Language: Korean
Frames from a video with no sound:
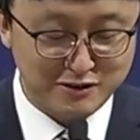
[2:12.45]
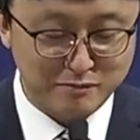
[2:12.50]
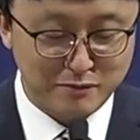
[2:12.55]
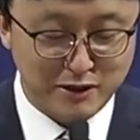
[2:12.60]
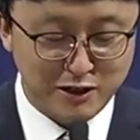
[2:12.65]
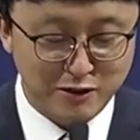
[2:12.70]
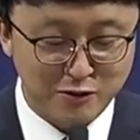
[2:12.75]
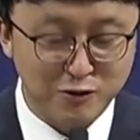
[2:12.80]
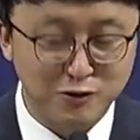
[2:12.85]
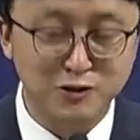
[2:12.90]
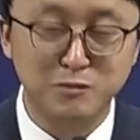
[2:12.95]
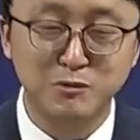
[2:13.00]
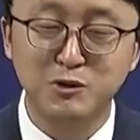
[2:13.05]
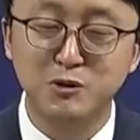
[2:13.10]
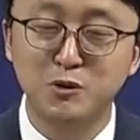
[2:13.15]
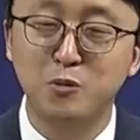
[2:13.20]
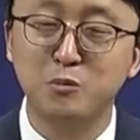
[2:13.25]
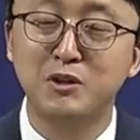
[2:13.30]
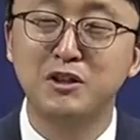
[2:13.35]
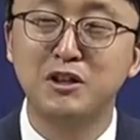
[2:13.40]
발걸음을
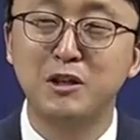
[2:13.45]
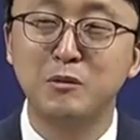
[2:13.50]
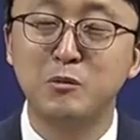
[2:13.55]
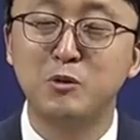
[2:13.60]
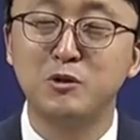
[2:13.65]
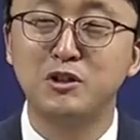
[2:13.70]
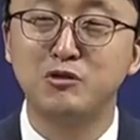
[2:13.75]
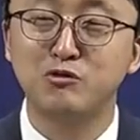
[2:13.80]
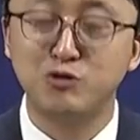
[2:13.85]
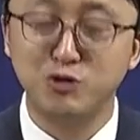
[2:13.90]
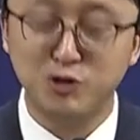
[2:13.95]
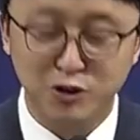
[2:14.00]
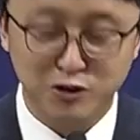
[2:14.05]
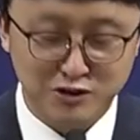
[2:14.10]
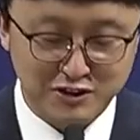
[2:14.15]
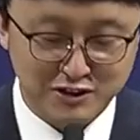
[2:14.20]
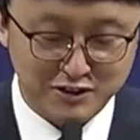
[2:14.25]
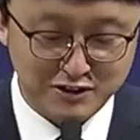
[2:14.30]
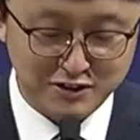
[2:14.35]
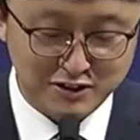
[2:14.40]
옮기다 보니
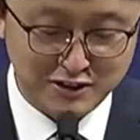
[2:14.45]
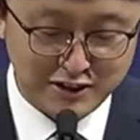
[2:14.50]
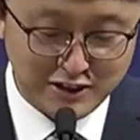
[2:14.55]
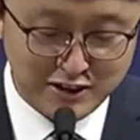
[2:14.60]
우연히